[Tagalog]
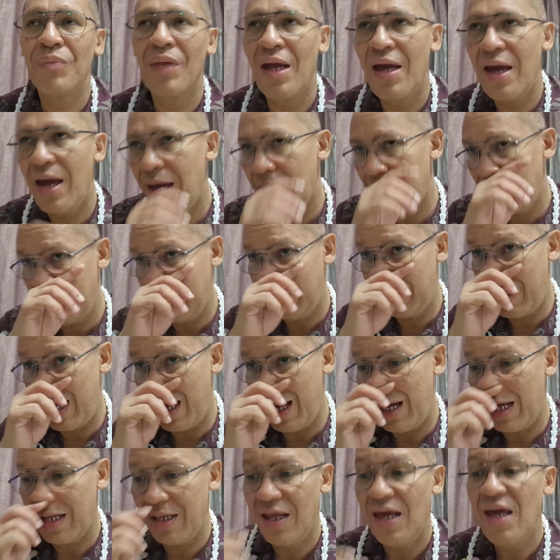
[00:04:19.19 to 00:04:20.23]
And
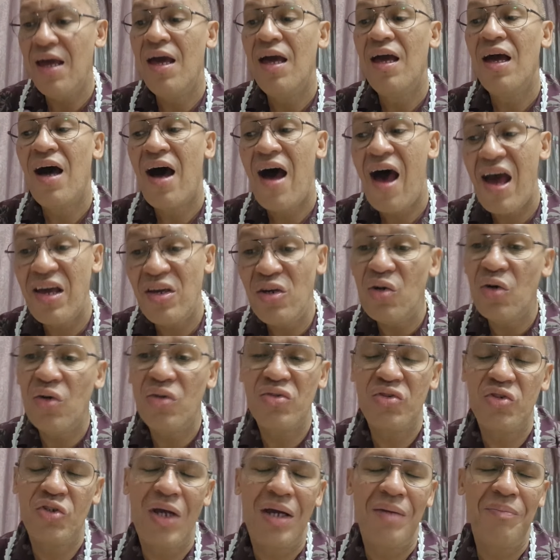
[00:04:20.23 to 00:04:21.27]
then
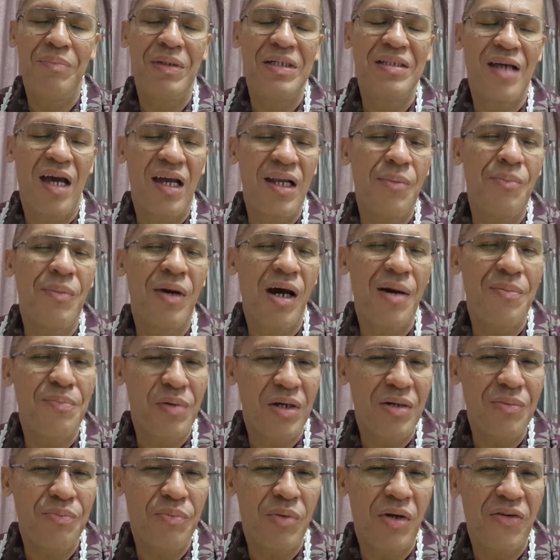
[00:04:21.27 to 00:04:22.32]
ayun, syempre sana
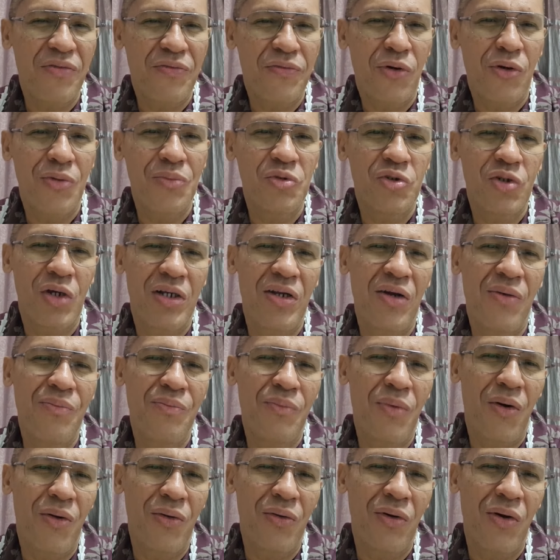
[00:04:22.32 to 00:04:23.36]
makapag-perform siya ng
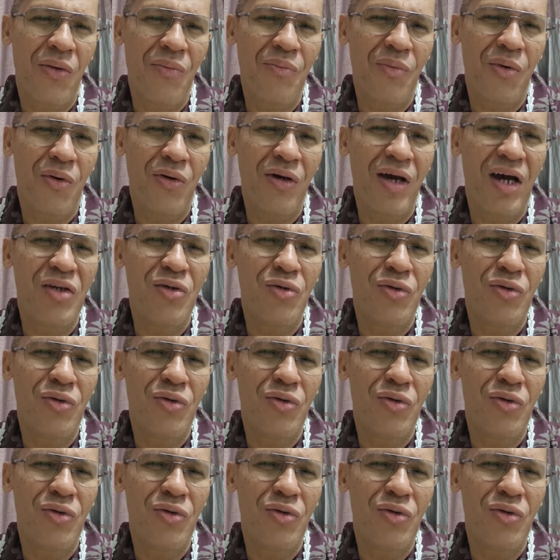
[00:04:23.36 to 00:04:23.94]
bonggong-bongga.